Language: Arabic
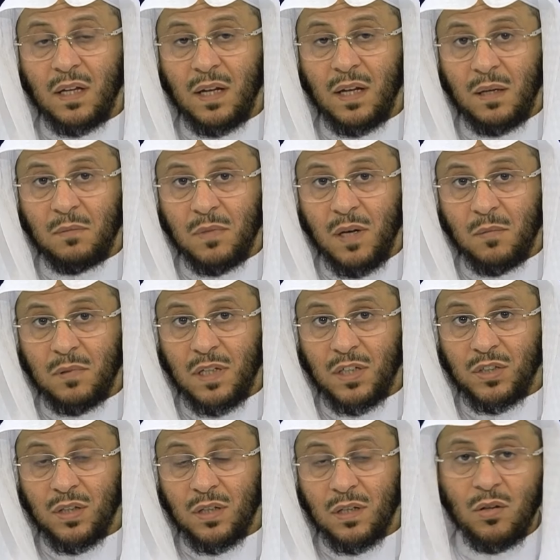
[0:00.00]
الأعمام
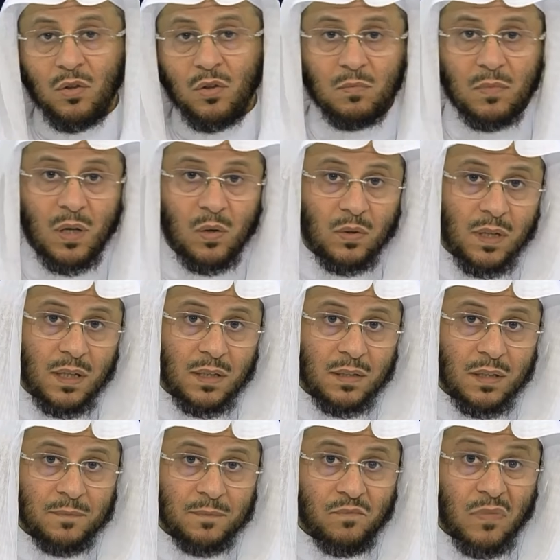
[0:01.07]
الأشقة ثم
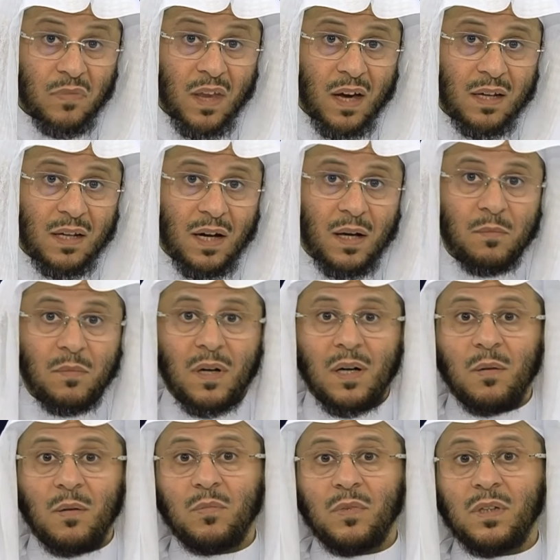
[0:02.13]
أولاد
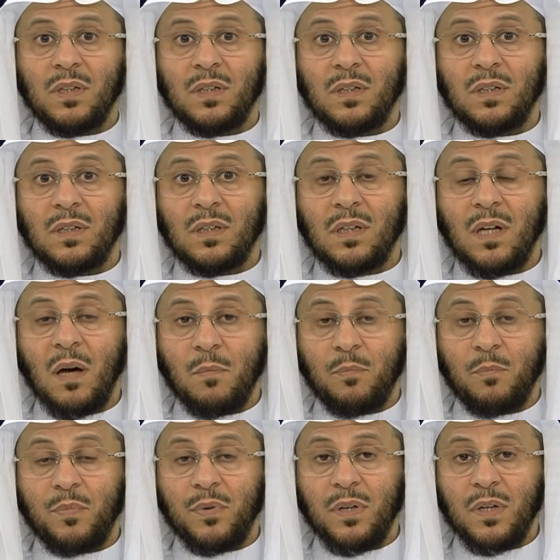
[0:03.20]
الأعمام لأب
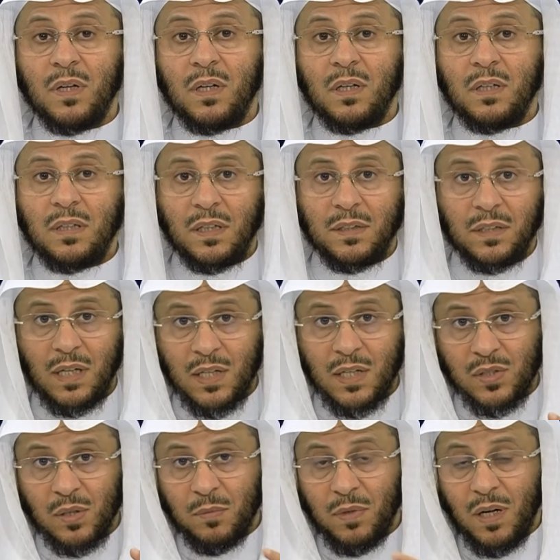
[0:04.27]
يعني
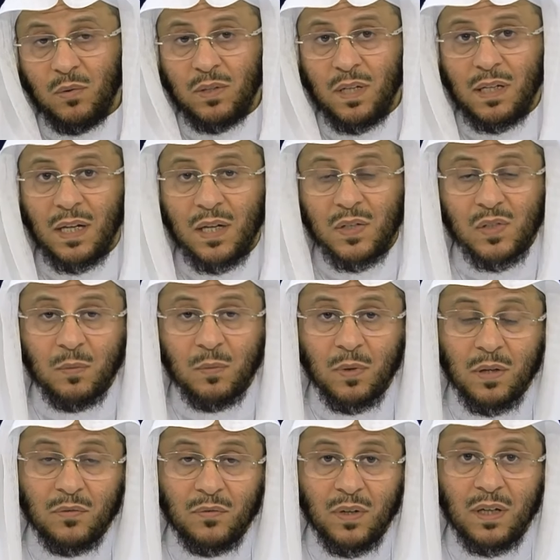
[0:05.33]
العصبة هؤلاء العصبة
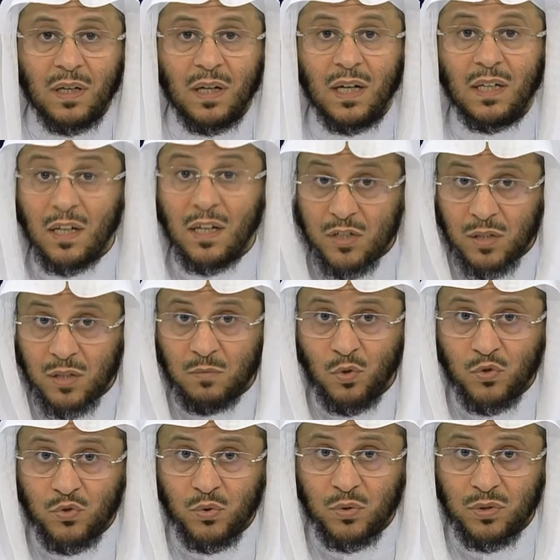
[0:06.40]
فهل الجد
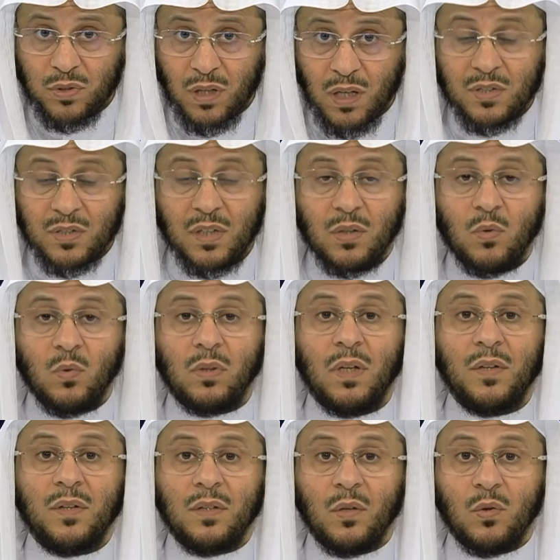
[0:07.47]
موجود؟ الجد هو
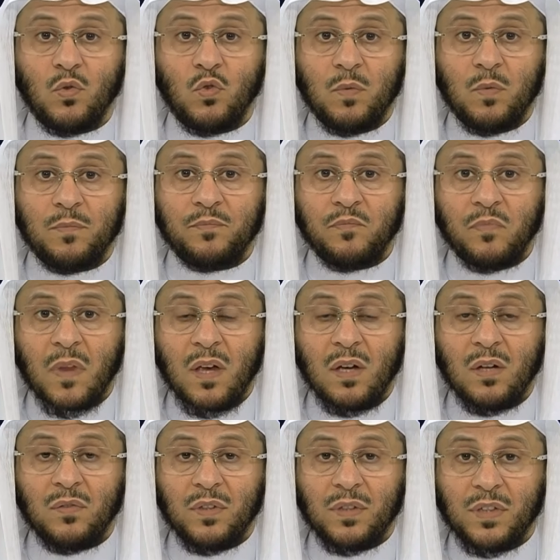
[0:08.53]
الذي يقوم
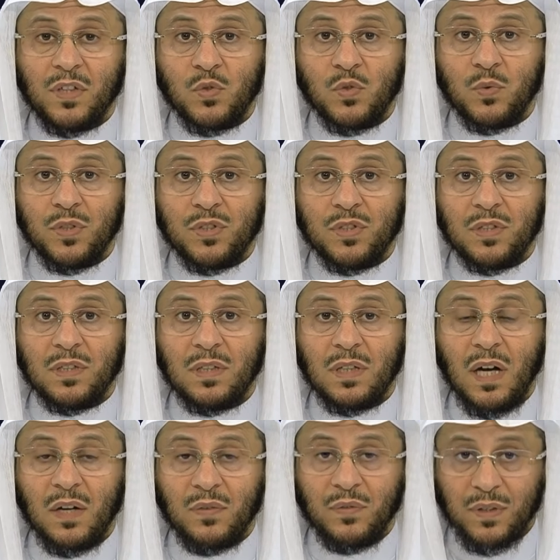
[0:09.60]
في تزويج
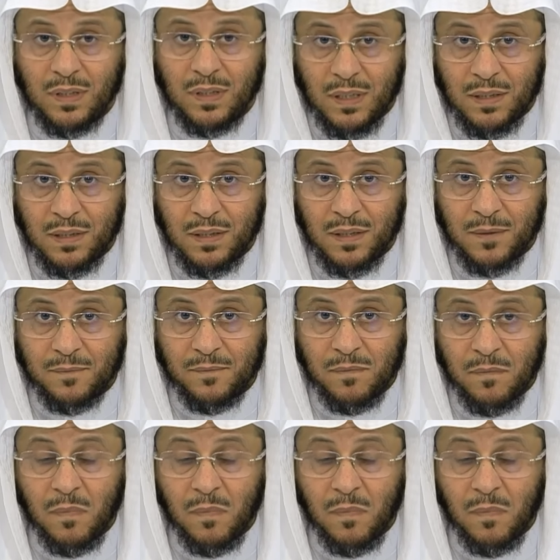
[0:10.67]
حفيدته